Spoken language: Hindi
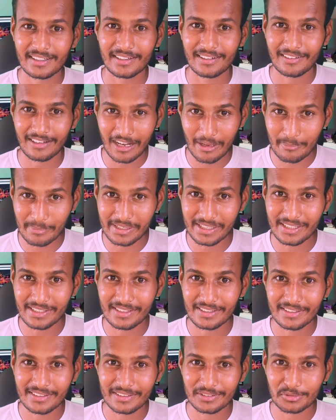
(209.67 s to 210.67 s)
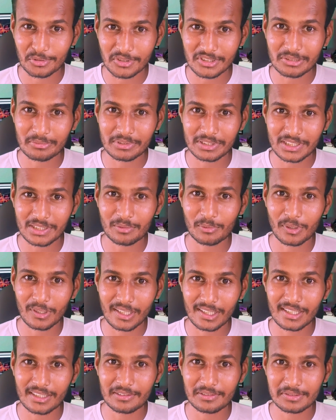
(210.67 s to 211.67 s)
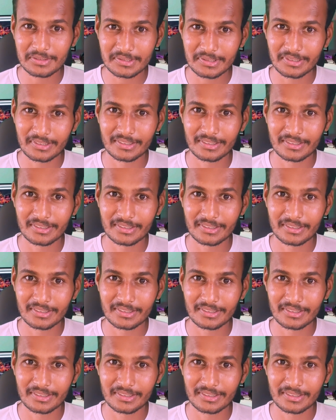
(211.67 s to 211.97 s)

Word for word: हरामी सोच समझ कर बोला कर कुछ तो